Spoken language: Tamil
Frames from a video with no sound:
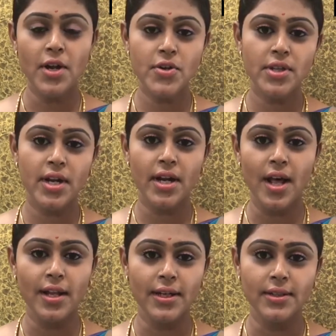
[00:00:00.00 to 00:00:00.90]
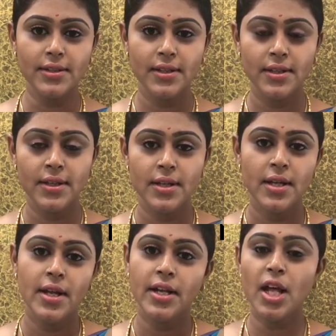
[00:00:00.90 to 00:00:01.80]
மாற்றுத்திறனாளிகள்
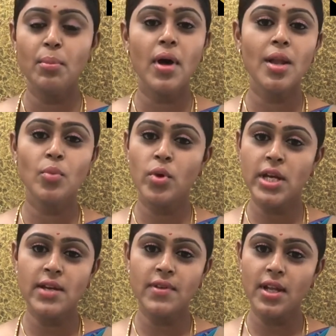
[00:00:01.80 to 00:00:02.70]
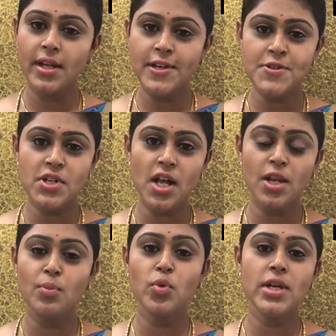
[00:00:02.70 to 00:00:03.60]
நம்மால் முடியவில்லை
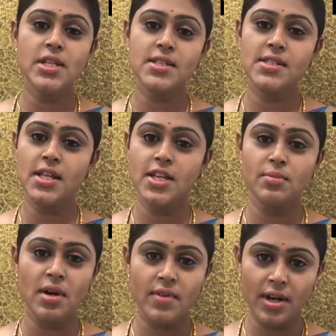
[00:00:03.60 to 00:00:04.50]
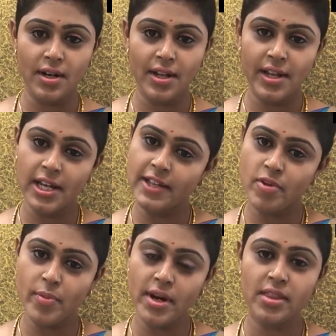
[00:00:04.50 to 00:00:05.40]
என்றாலும் முயற்சி செய்யும் அவர்களை
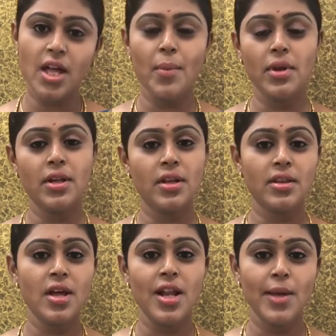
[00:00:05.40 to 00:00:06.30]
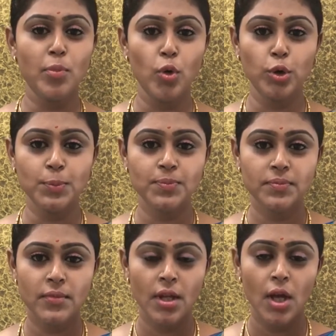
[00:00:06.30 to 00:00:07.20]
இழிவுபடுத்தாமல் இருந்தாலே போதும்
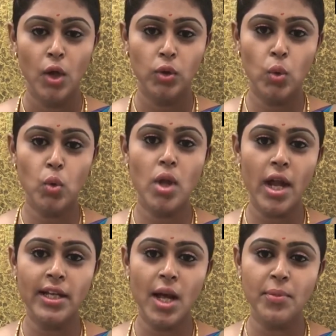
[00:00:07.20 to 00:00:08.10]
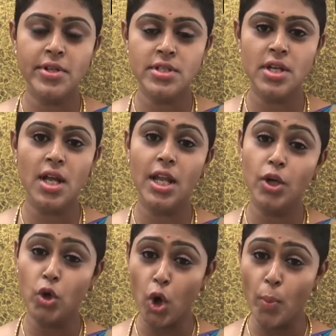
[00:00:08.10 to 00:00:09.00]
தூணாய் நாம் நின்றாலே
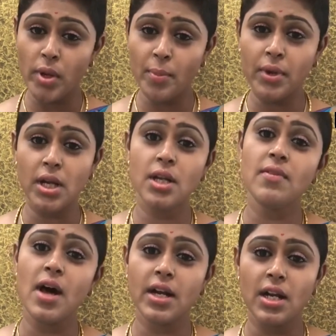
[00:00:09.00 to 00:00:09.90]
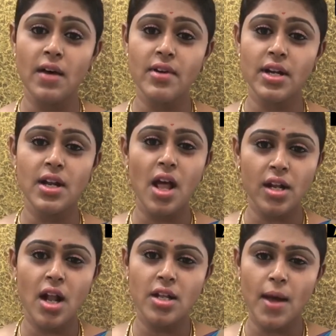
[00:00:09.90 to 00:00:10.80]
கோபுரம் கட்டுவார்கள் அவர்கள்
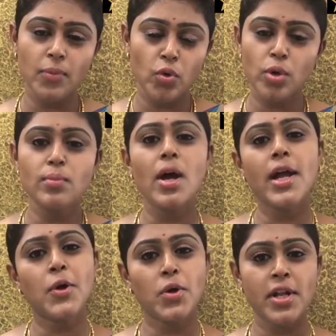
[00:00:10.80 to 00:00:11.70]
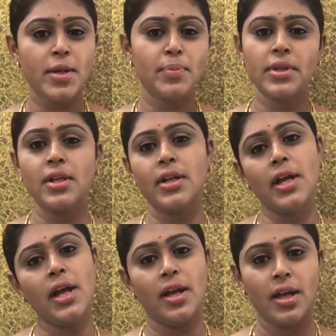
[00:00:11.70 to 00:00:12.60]
ஆனால் நாம் துரும்பாய் கூட
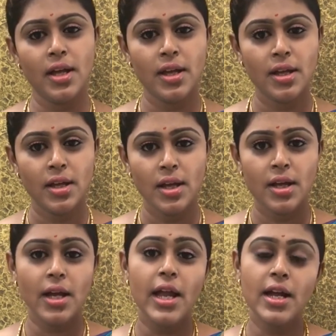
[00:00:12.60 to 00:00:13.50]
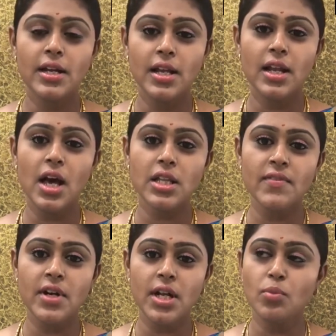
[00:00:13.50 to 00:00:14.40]
நிற்பதில்லையே கைகள்
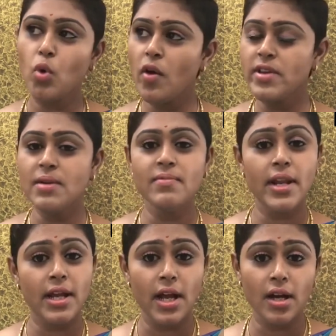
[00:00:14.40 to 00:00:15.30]
இல்லாதவனிடம் ஓவியம் வரைய